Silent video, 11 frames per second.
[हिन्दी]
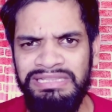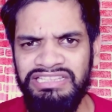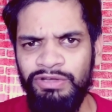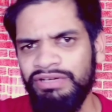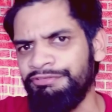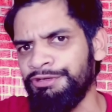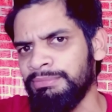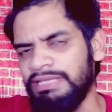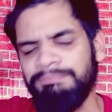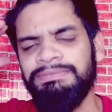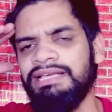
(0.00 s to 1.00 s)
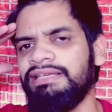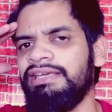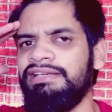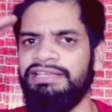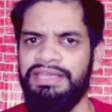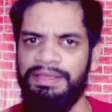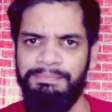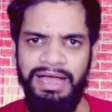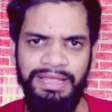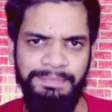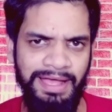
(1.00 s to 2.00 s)
मिलता हूँ वीडियो में तब तक के लिए
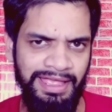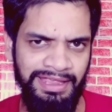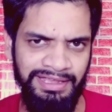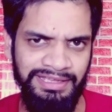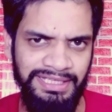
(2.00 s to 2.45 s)
बाय बाय